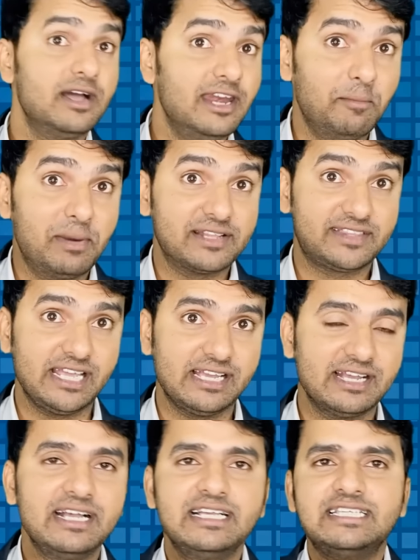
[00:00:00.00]
నెంబర్ త్రీ
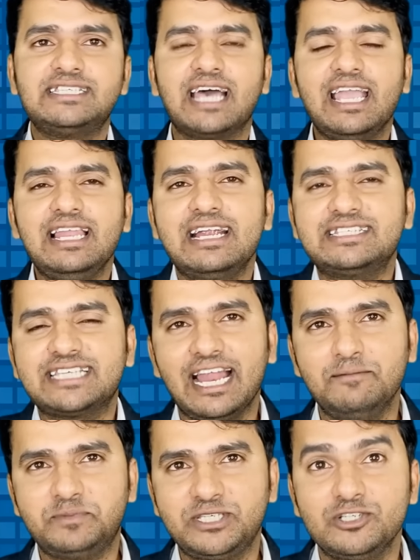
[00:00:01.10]
సైలెన్స్
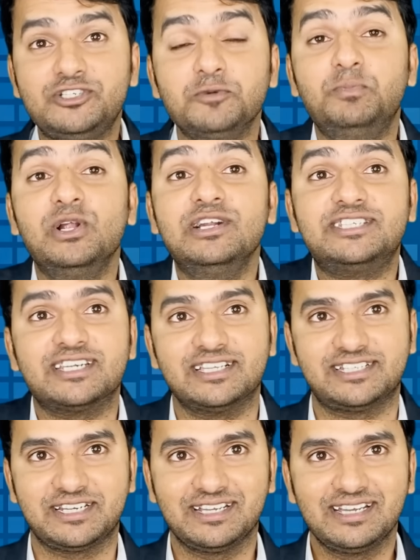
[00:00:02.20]
హెల్ప్స్ యూ టు బిల్డ్ ట్రస్ట్